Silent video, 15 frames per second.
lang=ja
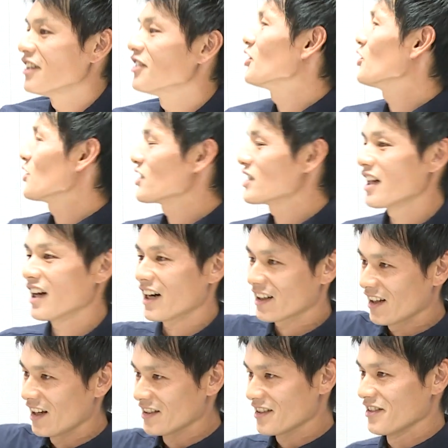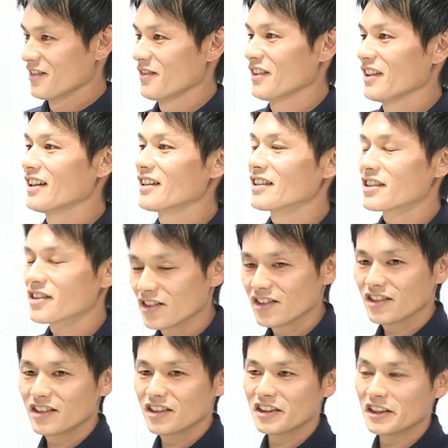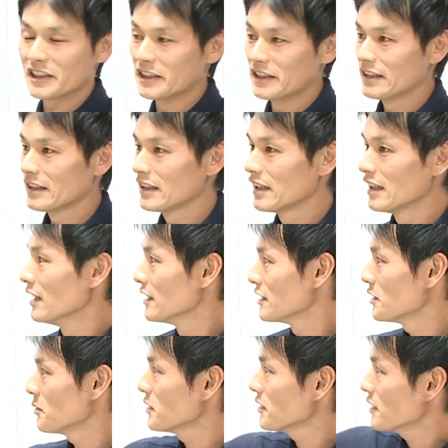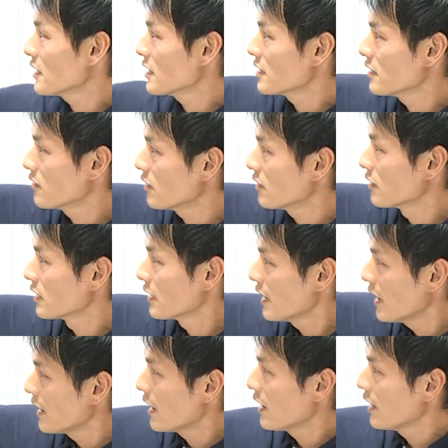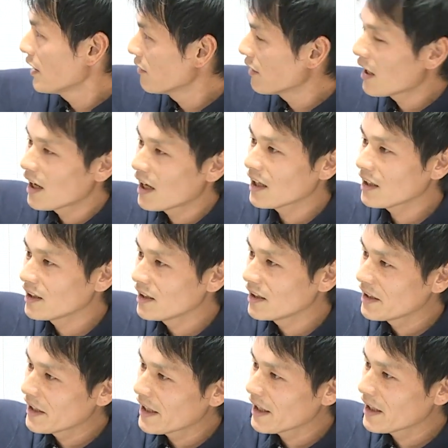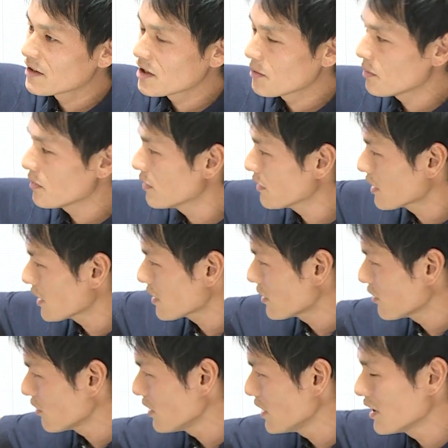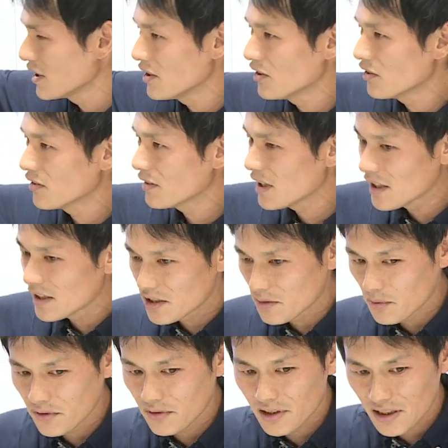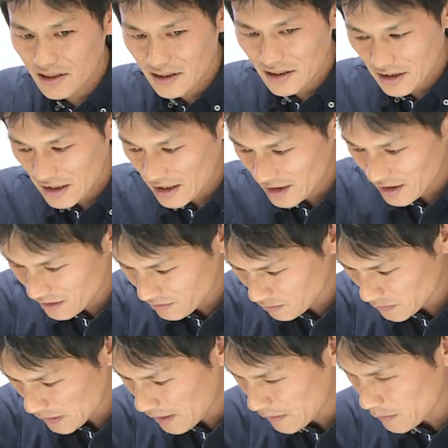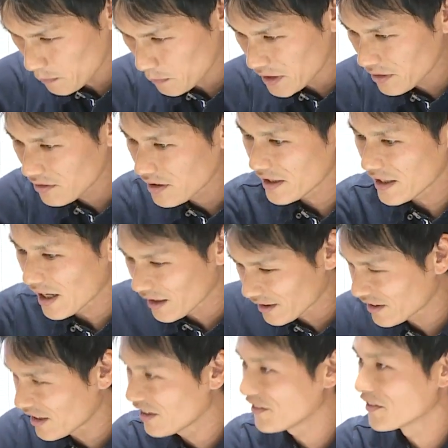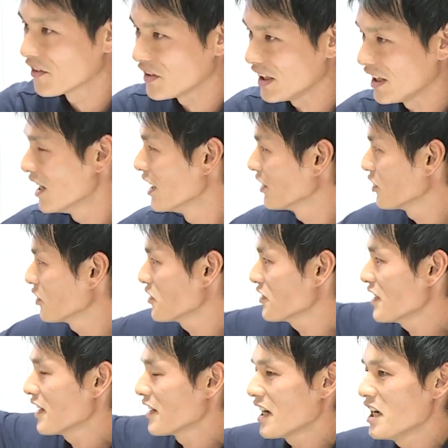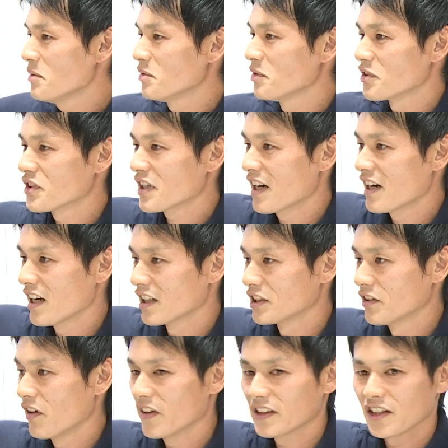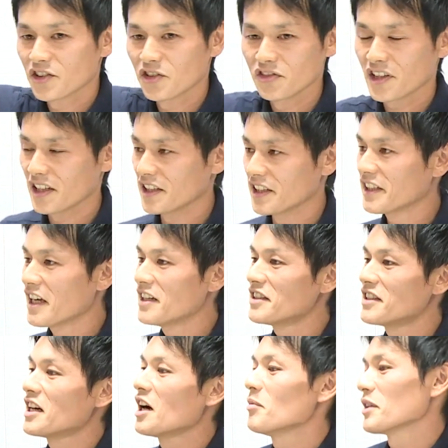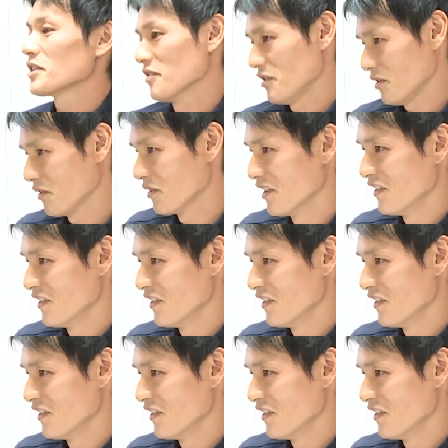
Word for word: うことを伝えなかったなるほどなるほどなるほど自分たちのでやれる範囲で自分たちの力量で自分たちにやれるタイミングでやってるのに、突然外部の力が加わった瞬間に危険性が増すんですよ